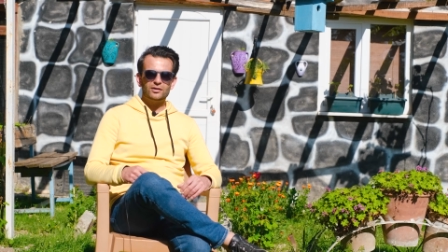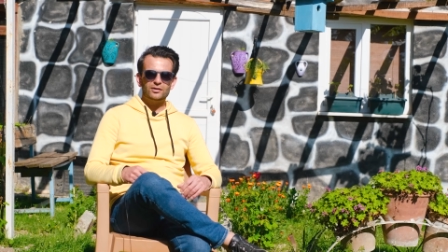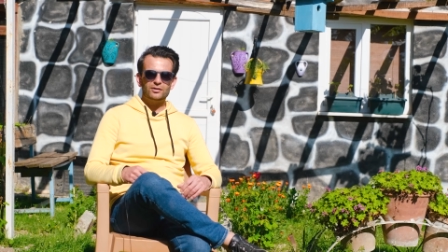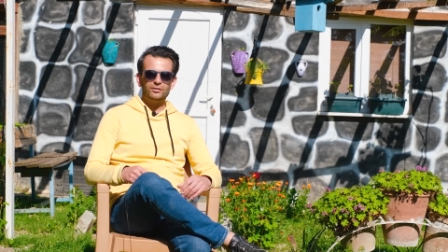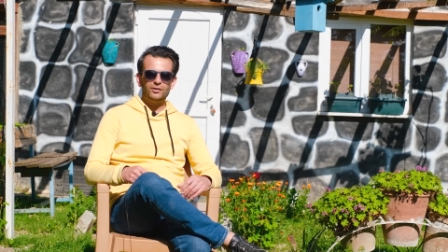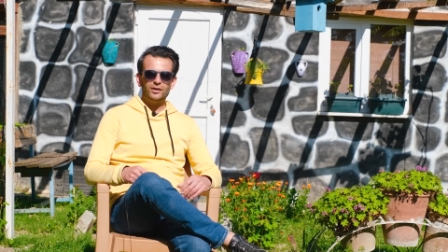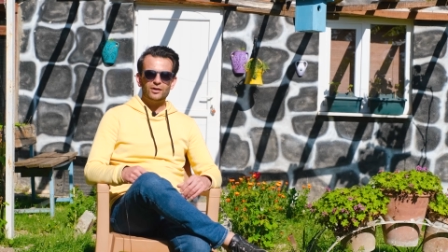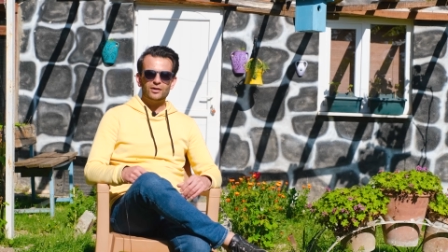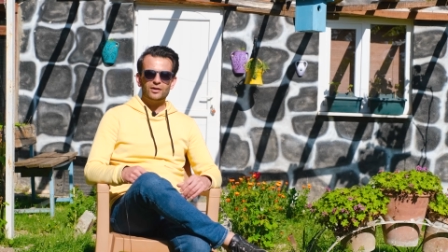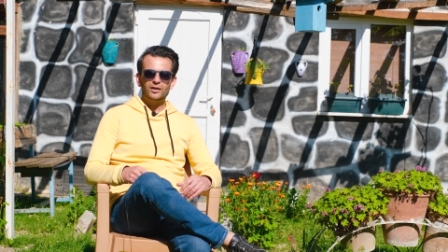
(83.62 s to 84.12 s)

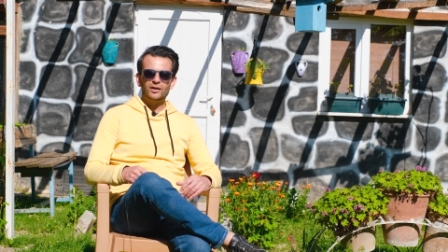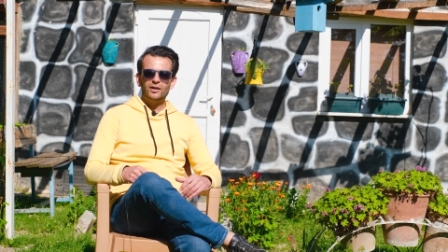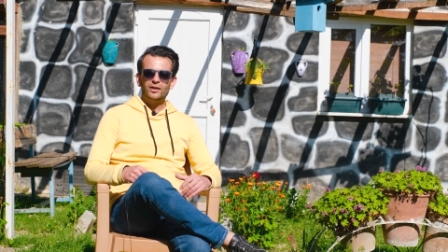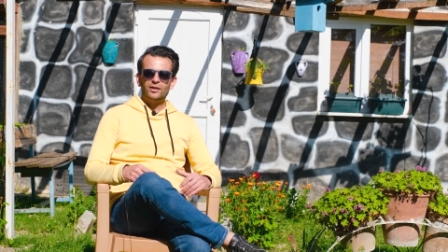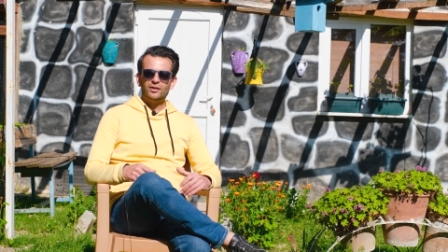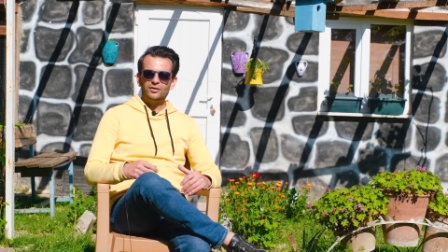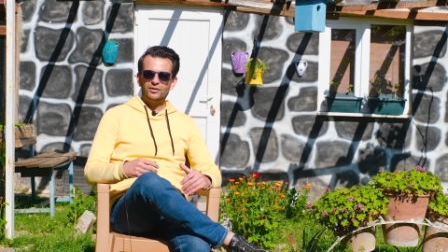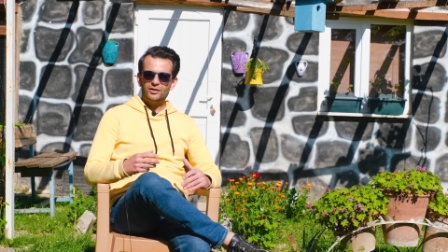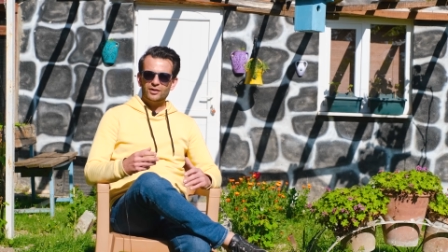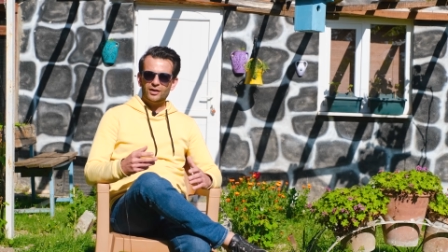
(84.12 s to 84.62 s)
ve
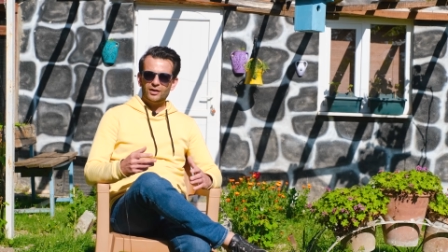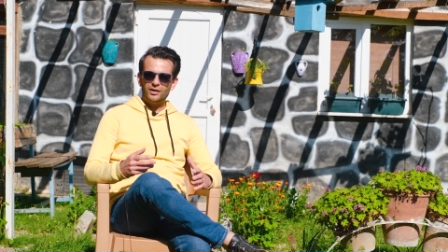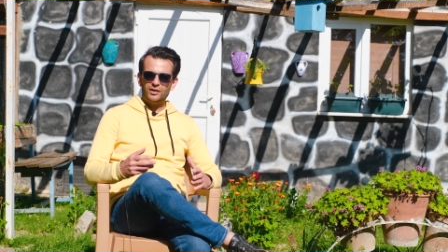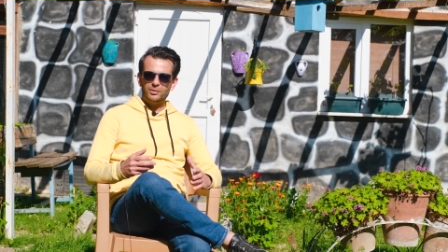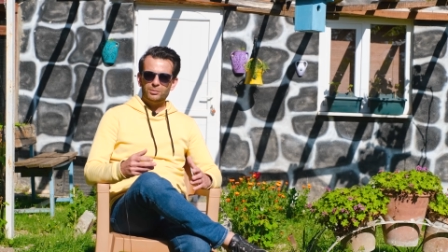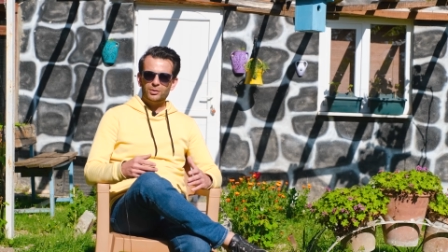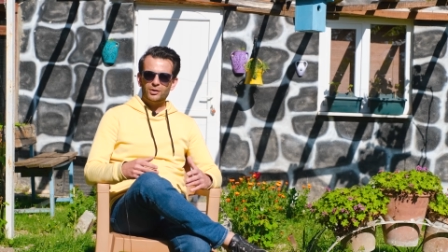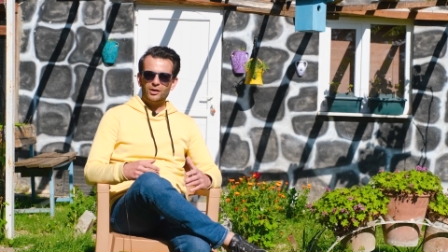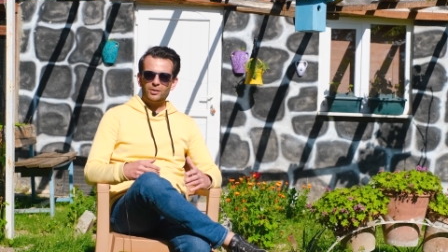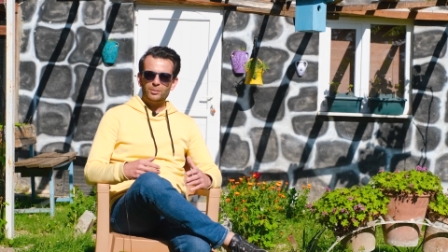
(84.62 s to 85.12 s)

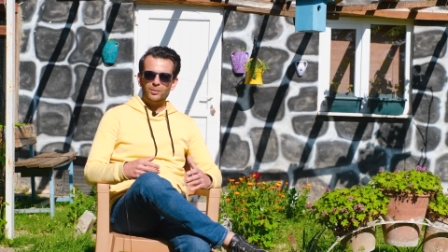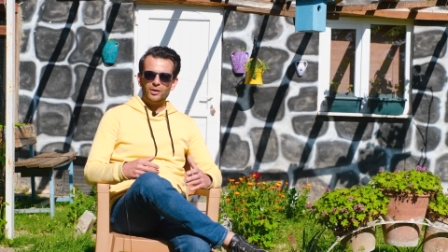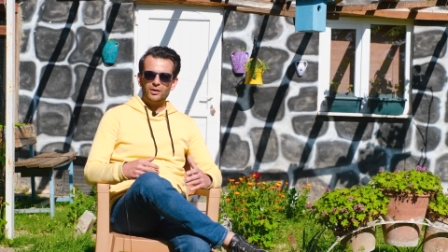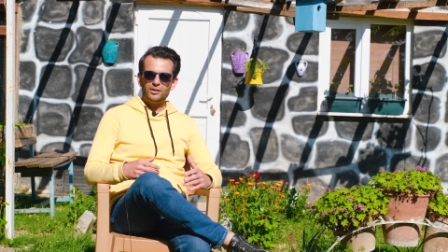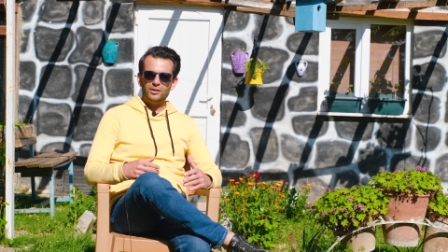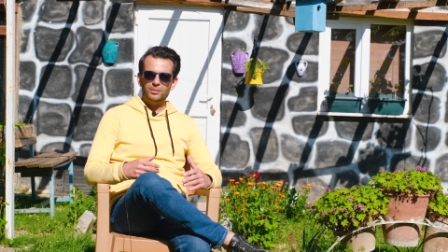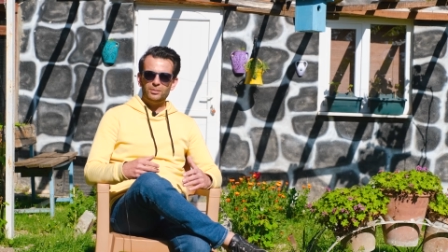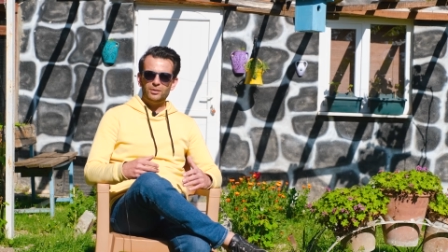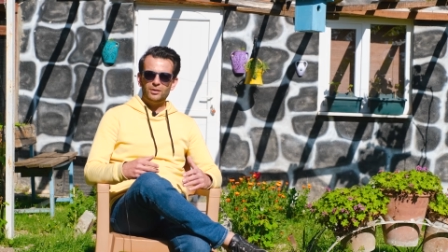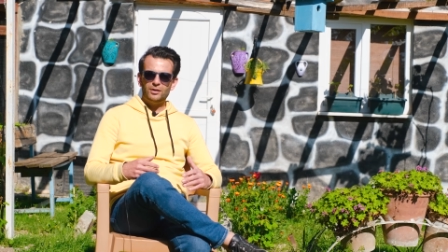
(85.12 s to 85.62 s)
sigarayı
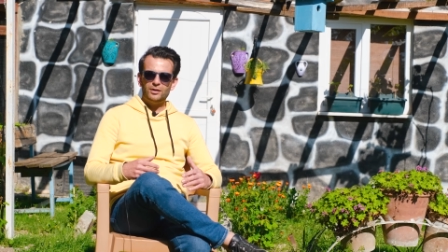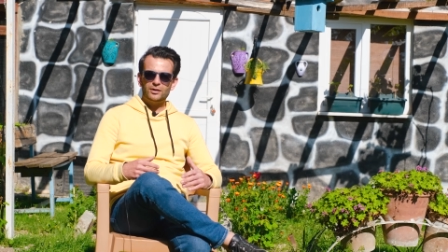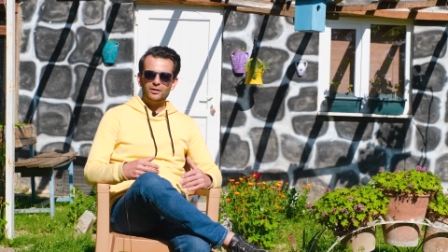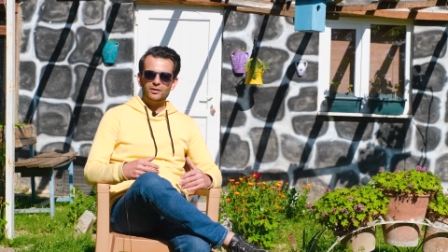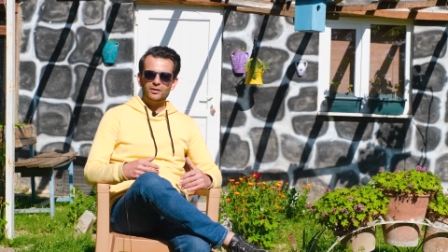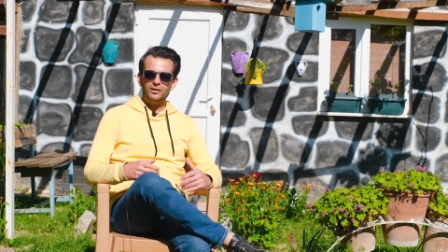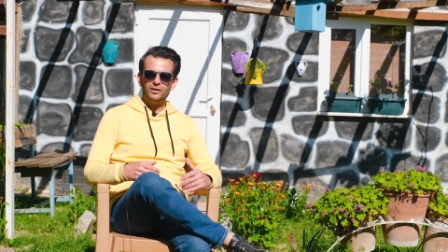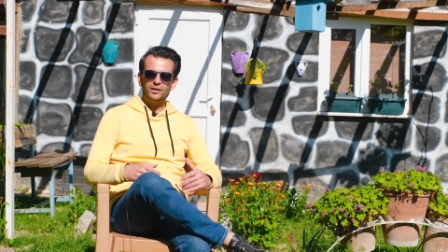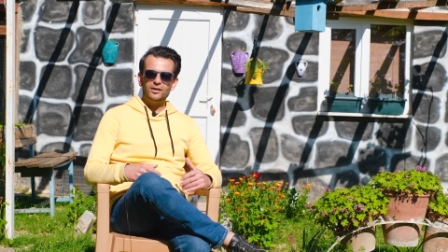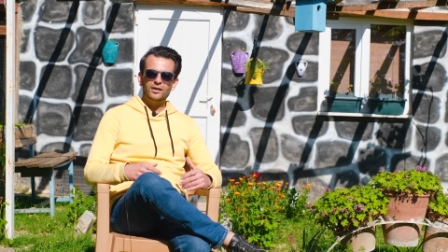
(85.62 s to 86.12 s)
bırakmakla
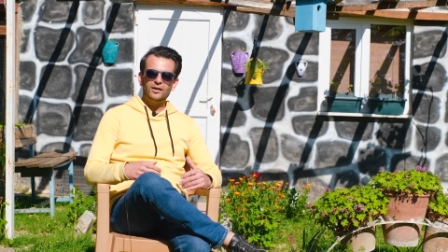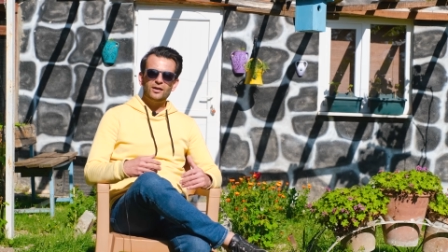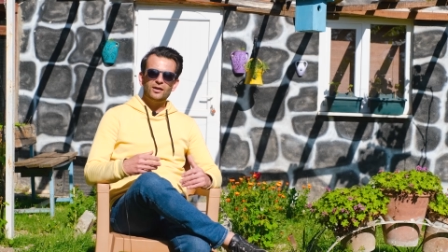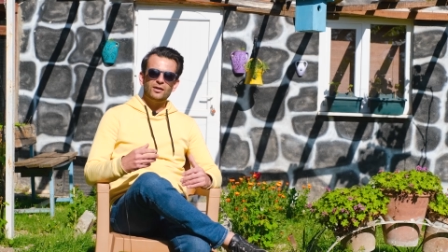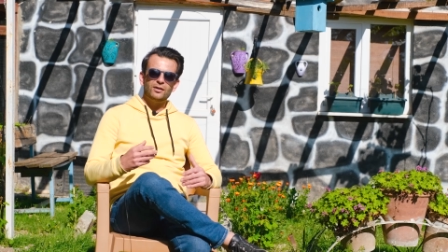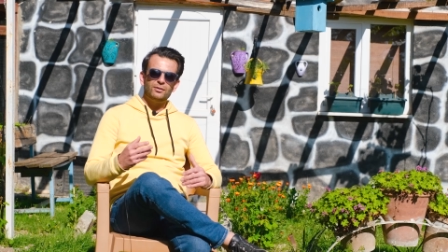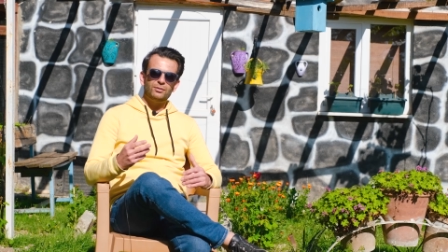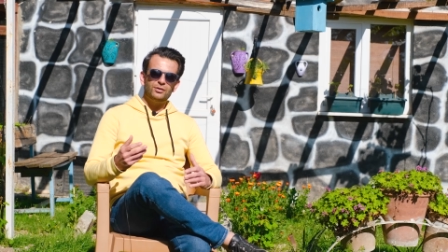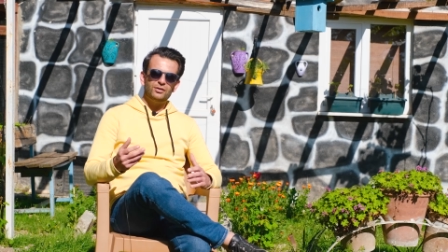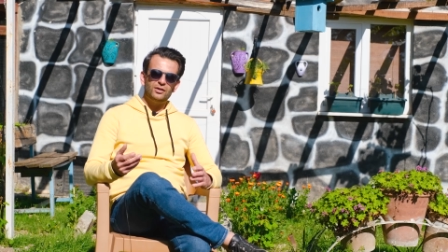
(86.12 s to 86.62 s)
birlikte
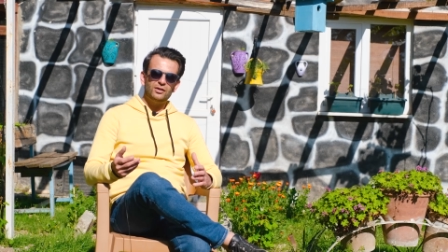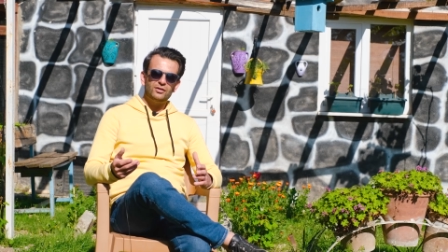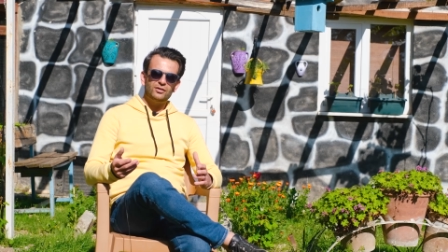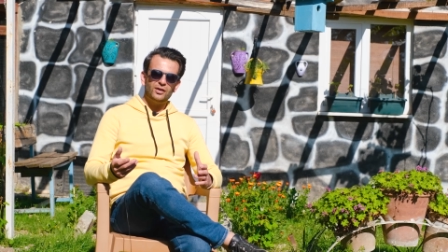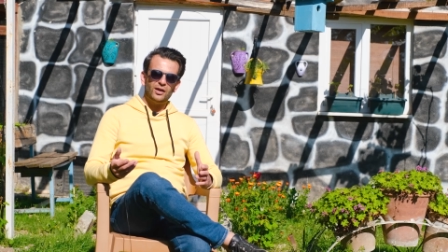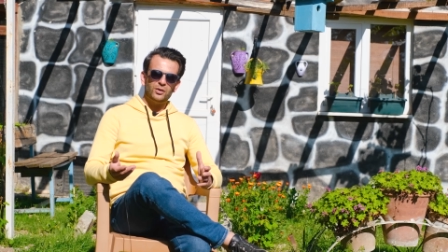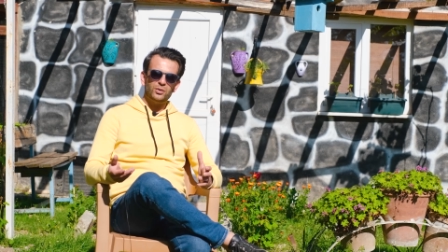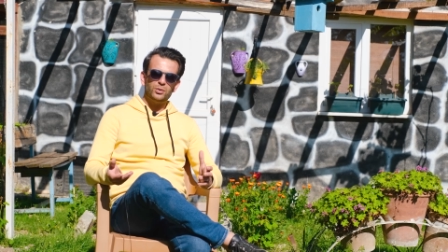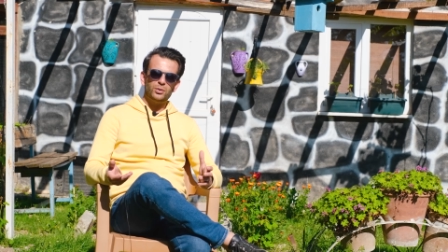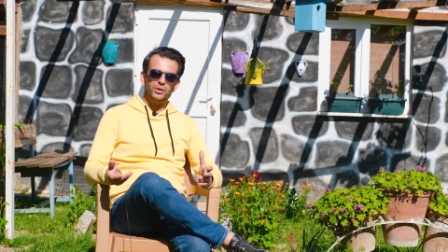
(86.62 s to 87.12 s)

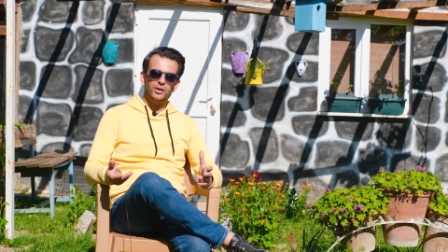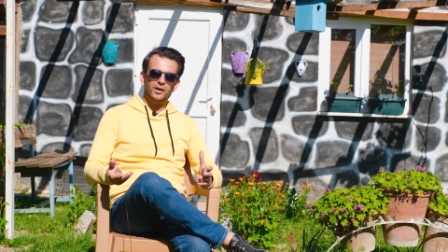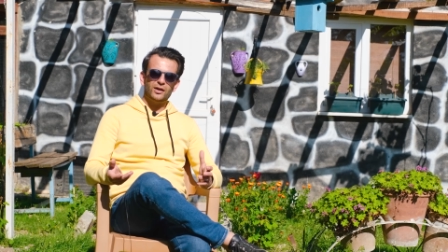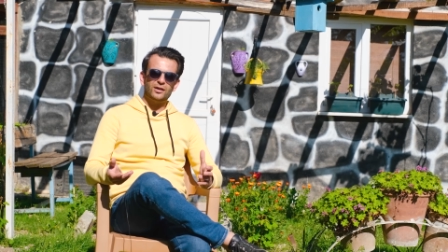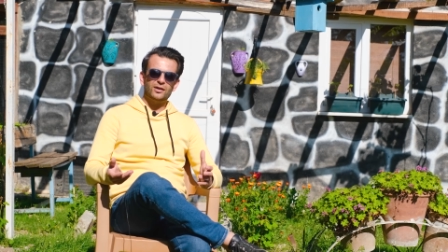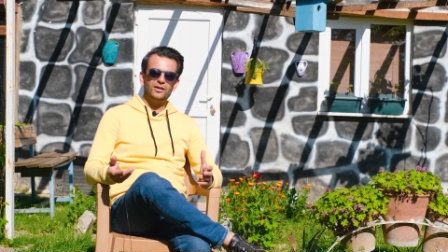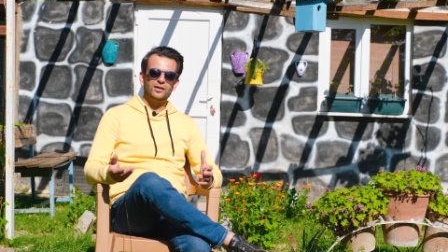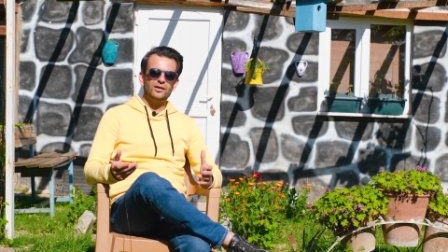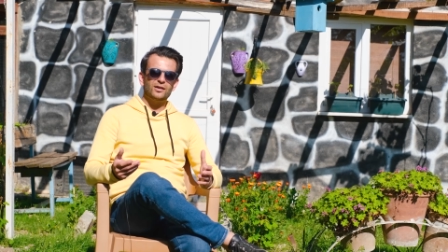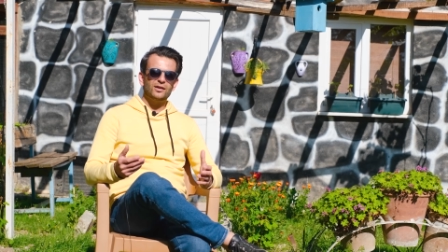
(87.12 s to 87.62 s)
fiziksel
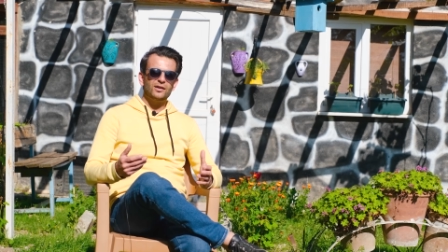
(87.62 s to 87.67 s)
olarak